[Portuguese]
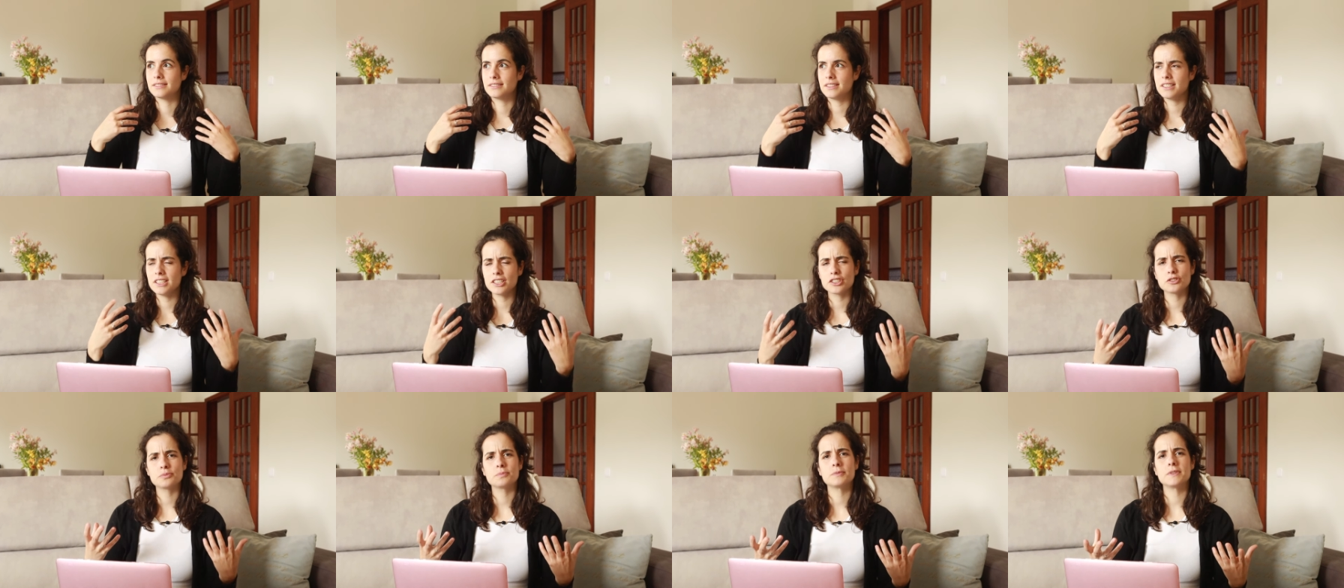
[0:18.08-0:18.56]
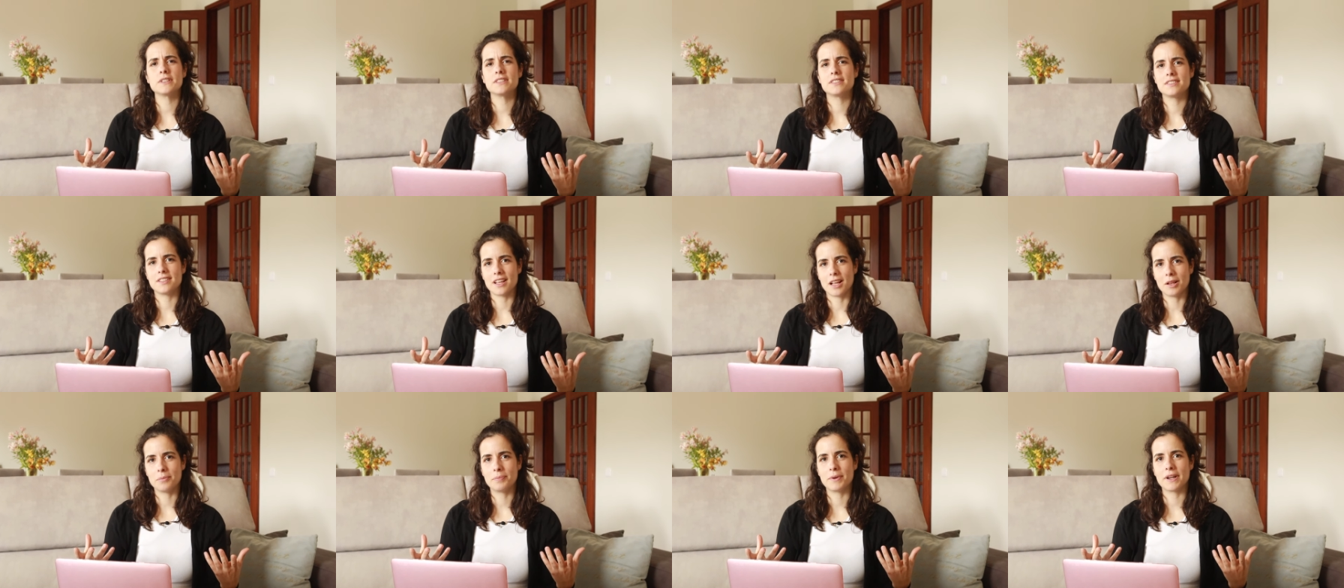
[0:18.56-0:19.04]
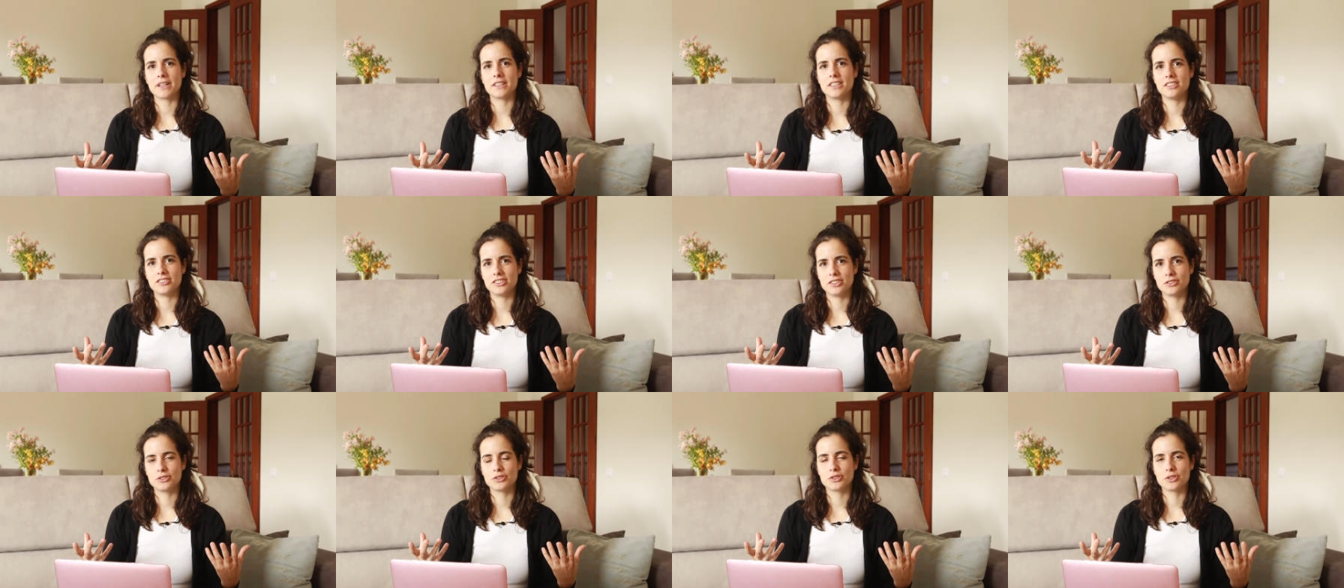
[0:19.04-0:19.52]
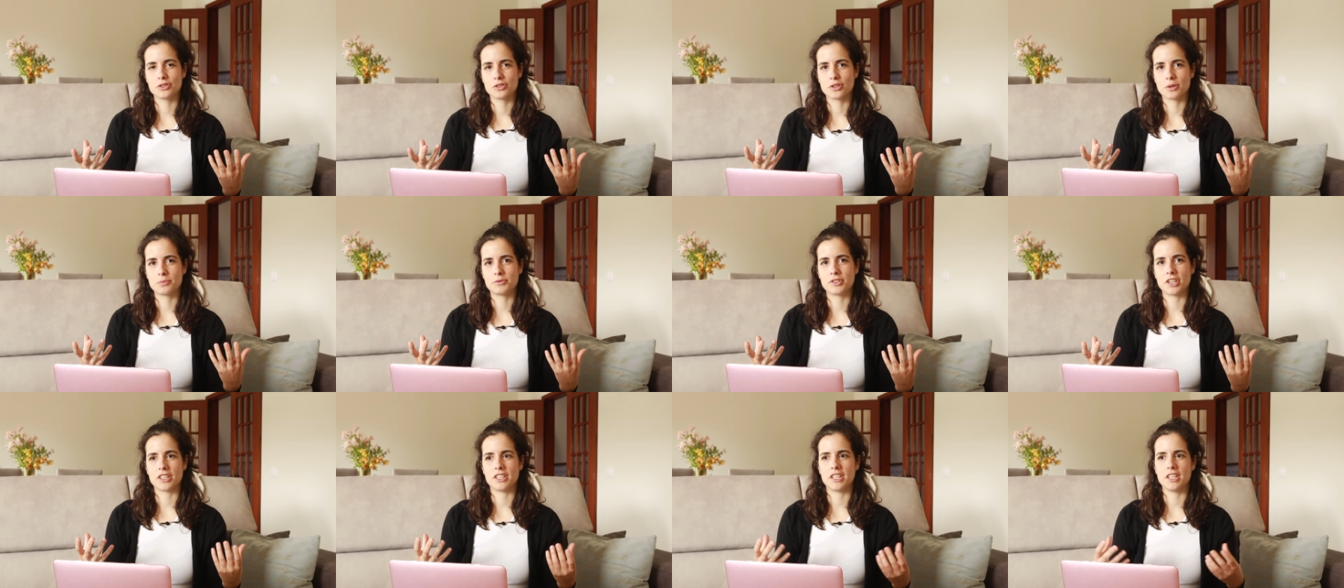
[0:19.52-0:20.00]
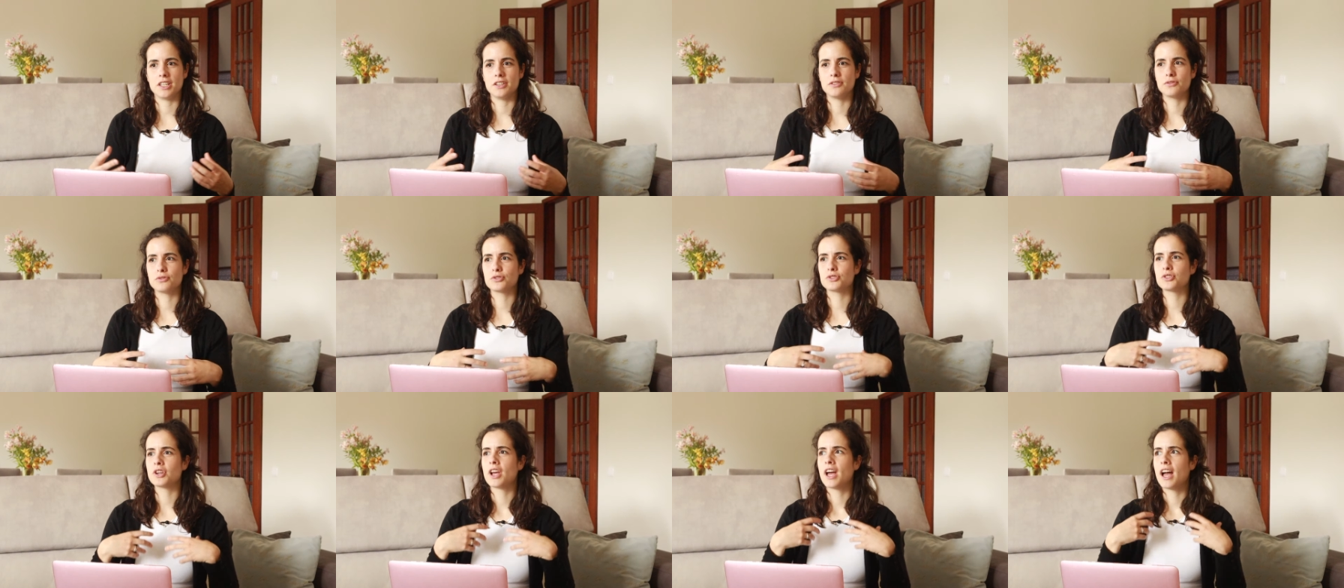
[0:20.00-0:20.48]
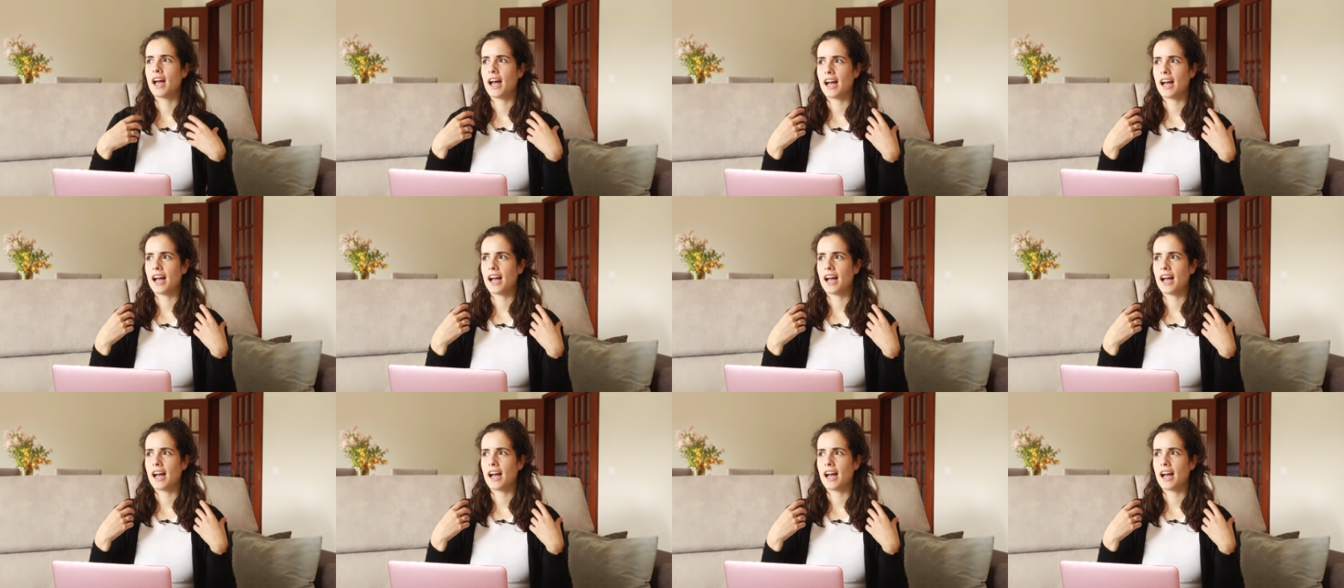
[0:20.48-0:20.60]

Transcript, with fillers: tinhas potencial para atingir os teus objetivos?